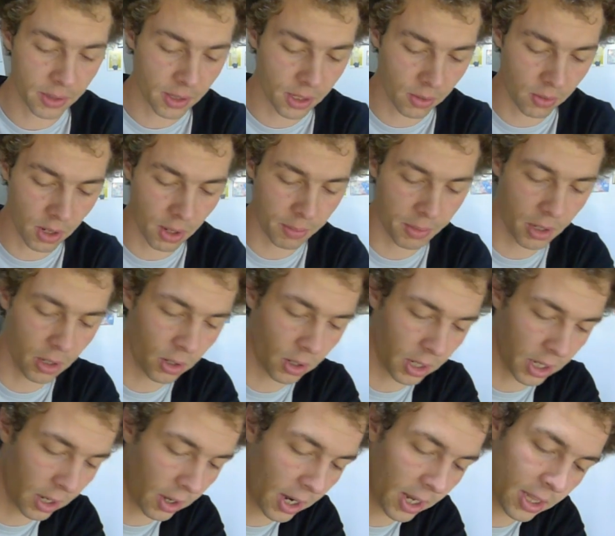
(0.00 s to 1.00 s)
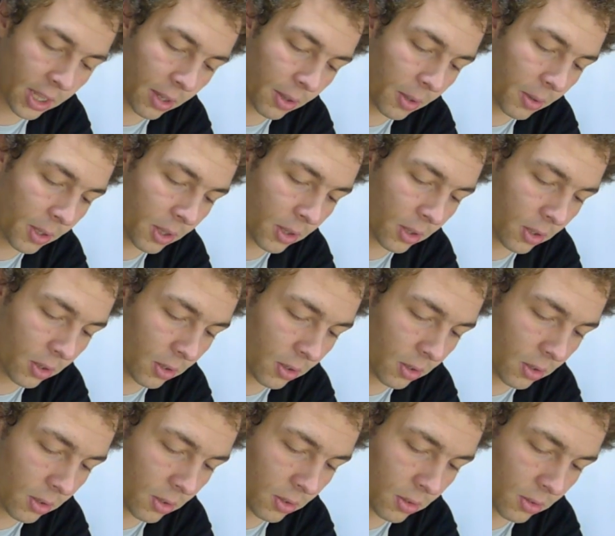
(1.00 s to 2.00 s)
tenía un amigo que ahora está
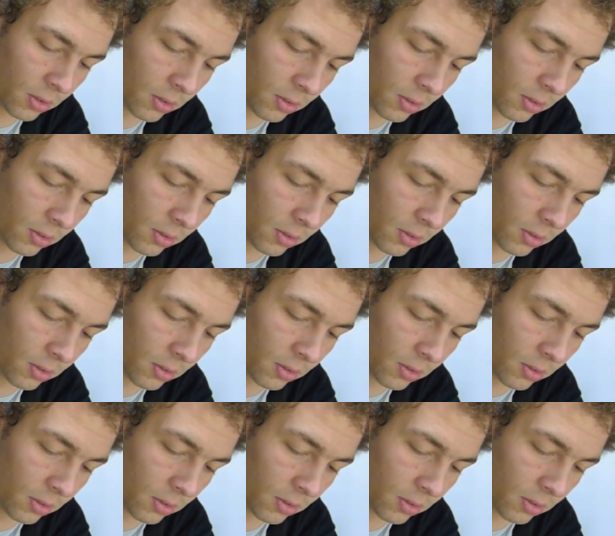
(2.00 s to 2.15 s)
viviendo